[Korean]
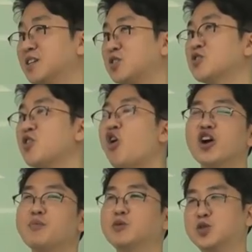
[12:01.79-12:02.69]
저는
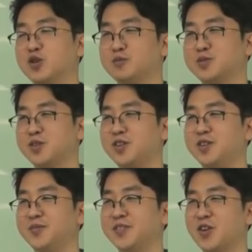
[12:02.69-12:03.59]
거의 본 적이 없어요.
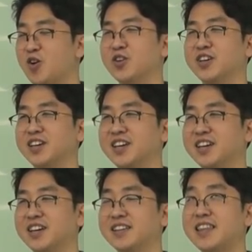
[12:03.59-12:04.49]
거의.
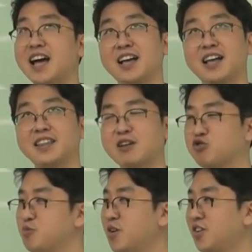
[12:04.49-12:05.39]

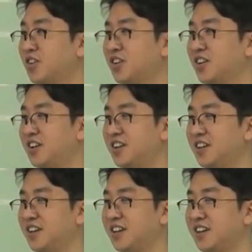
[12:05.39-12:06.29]
딱두 명?
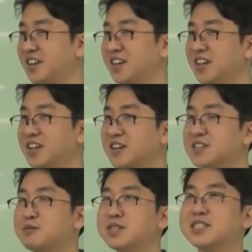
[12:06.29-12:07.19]
네. 그
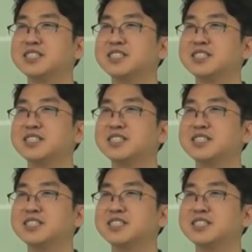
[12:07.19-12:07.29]
남자는